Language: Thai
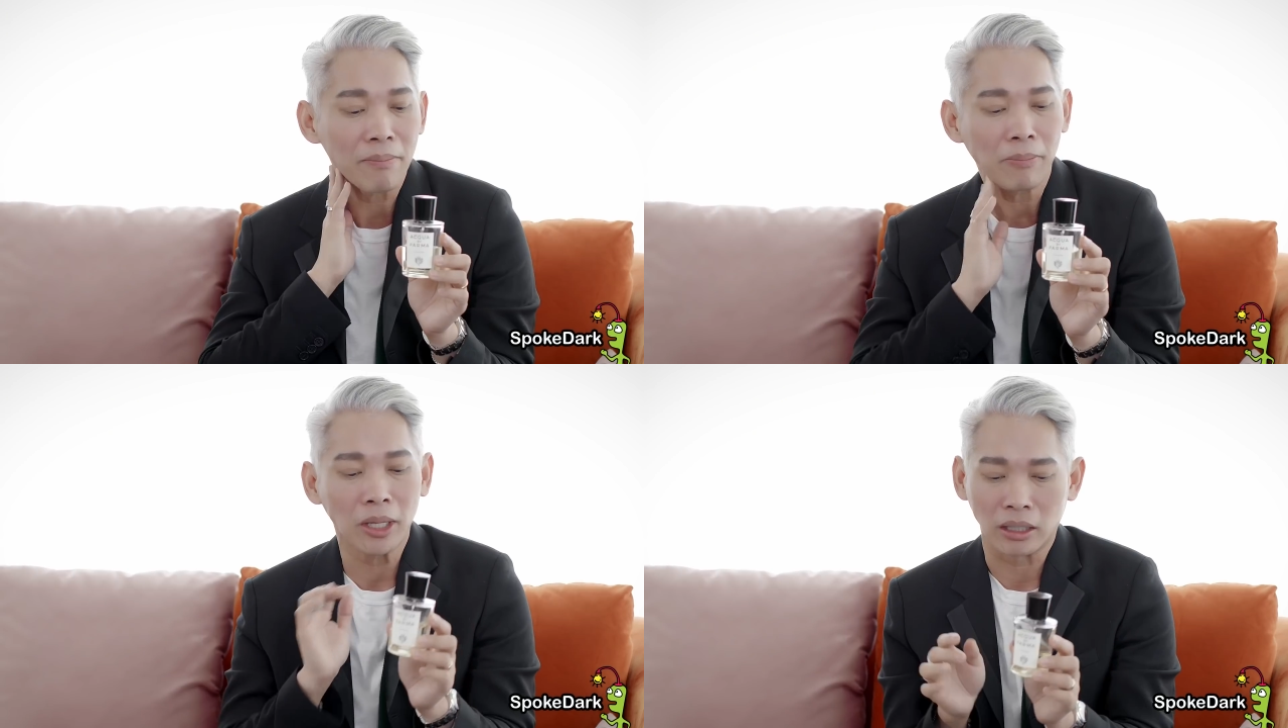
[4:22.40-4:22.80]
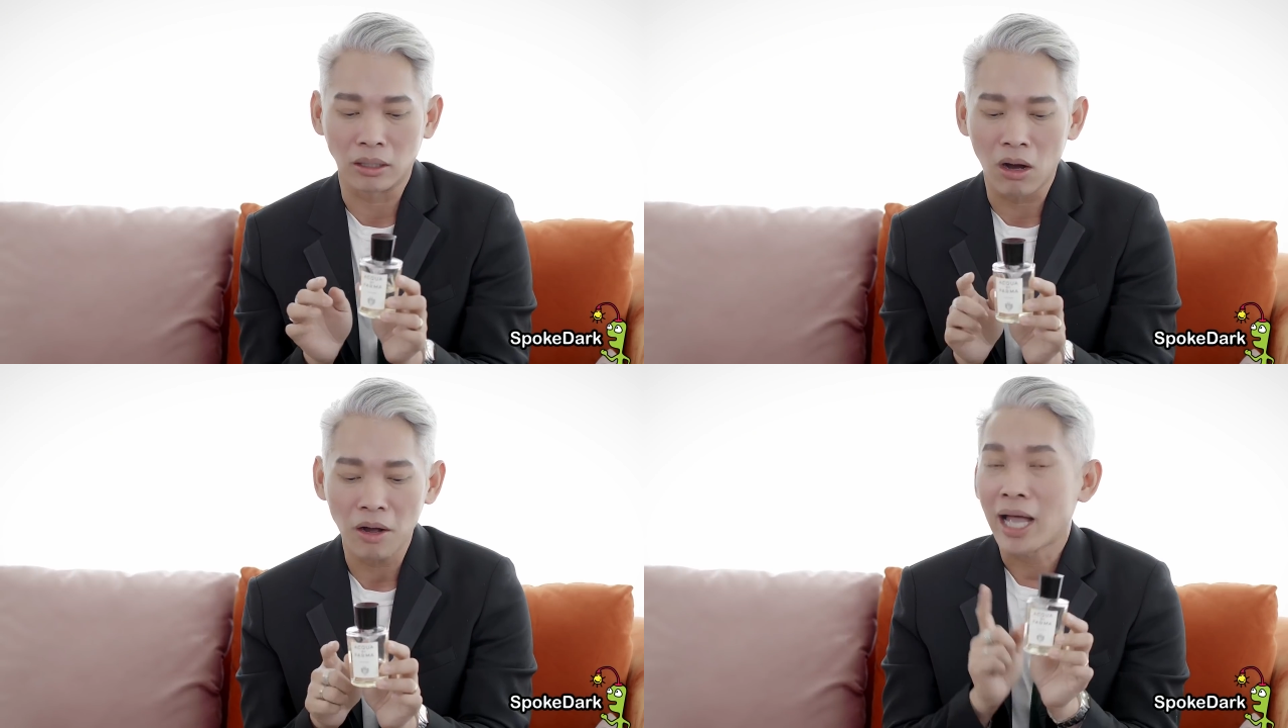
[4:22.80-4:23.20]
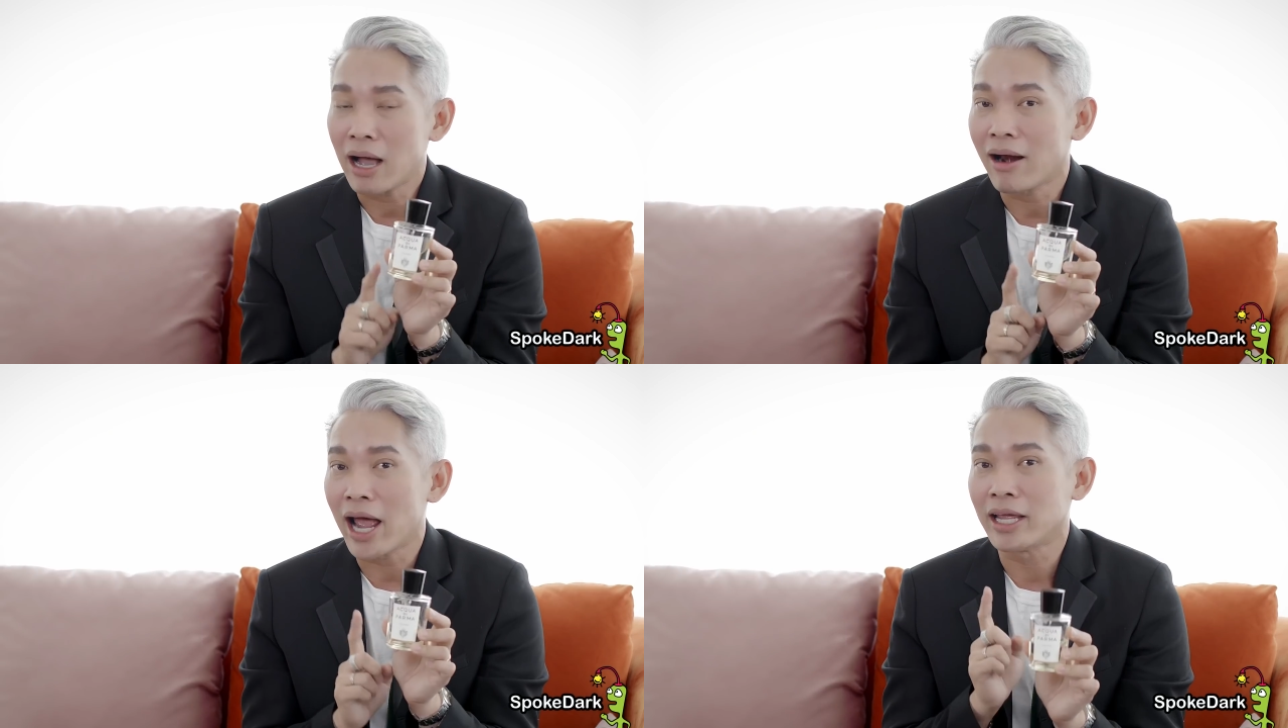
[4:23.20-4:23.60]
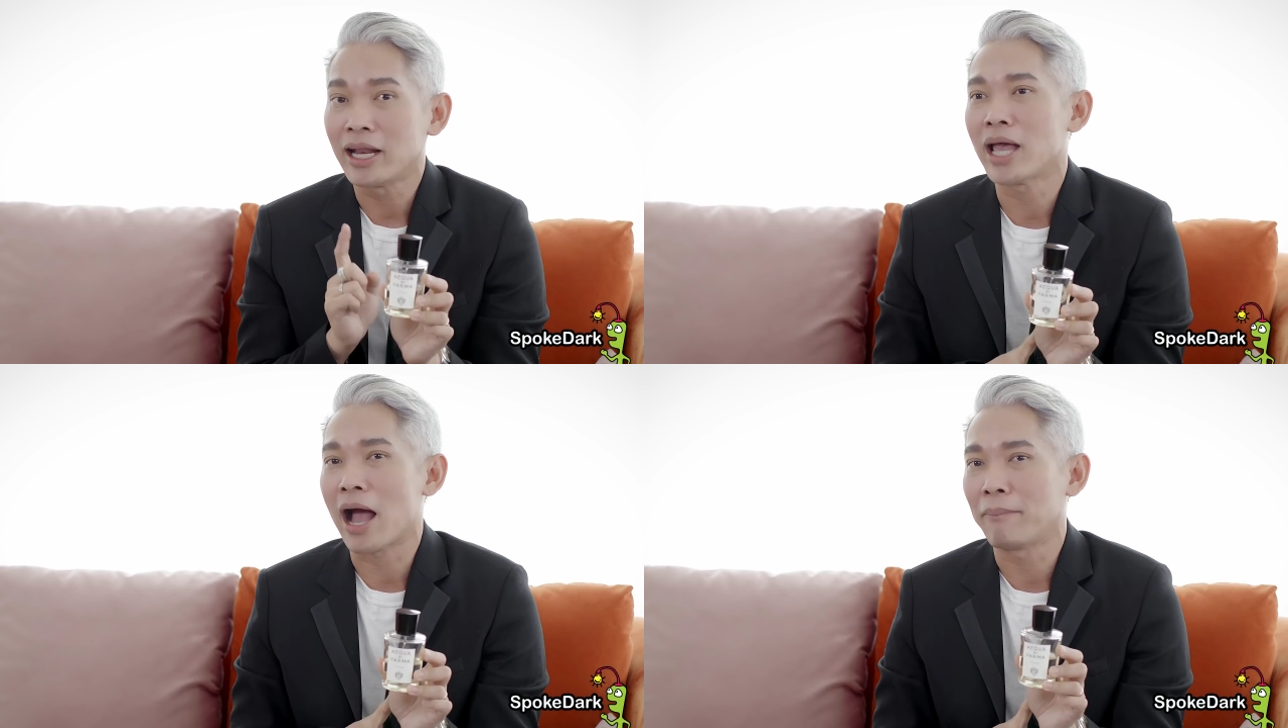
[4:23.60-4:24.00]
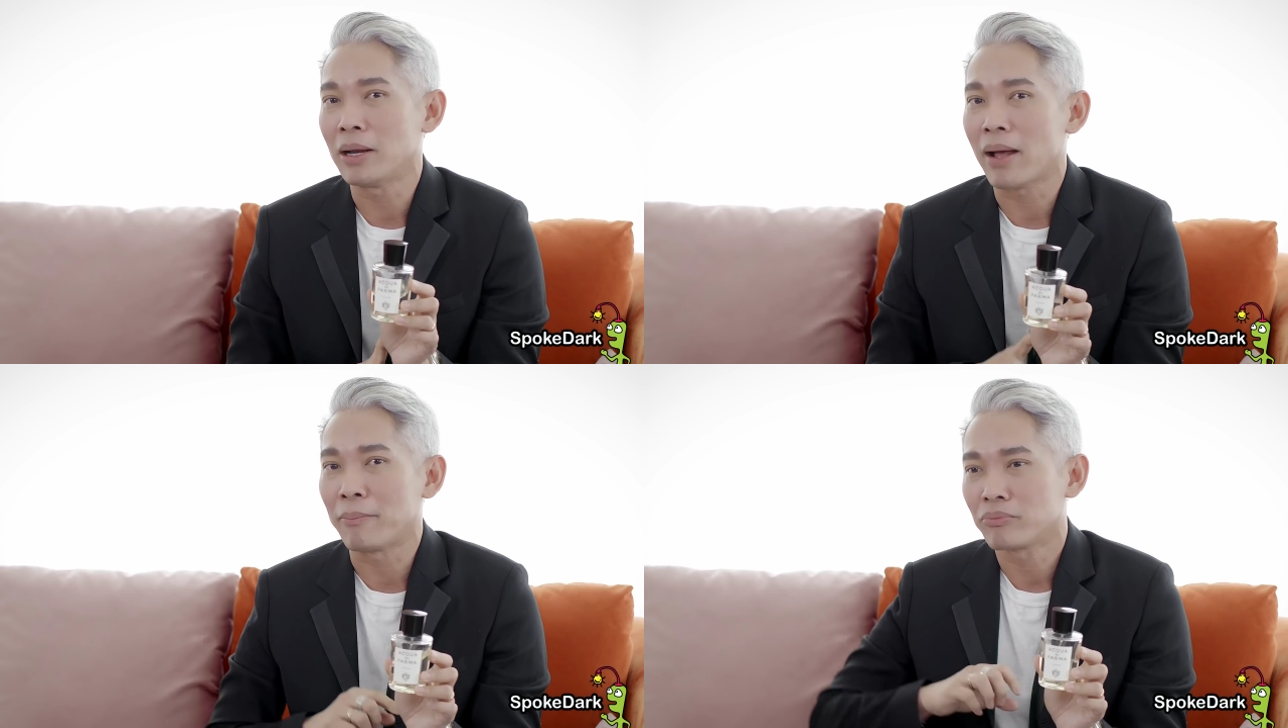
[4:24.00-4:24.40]
จำไม่ผิดเนาะถ้าใครอยากเป็
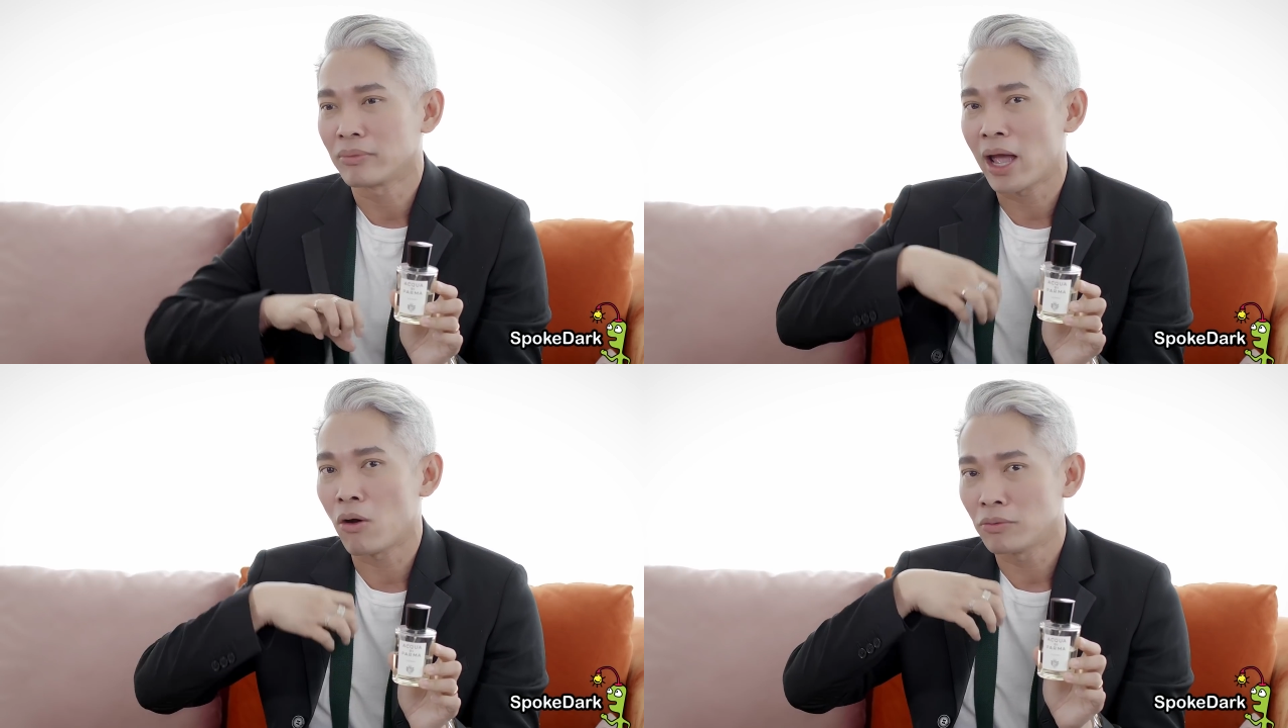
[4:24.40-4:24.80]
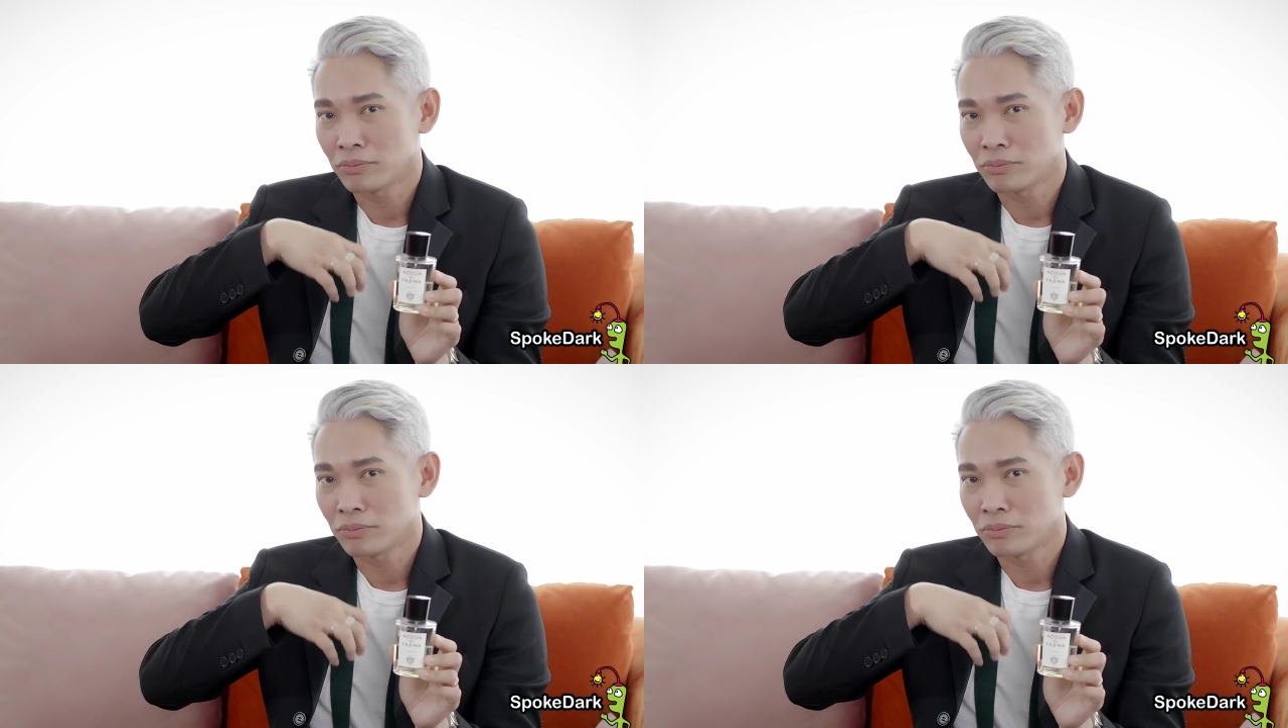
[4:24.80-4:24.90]
นแบบแนว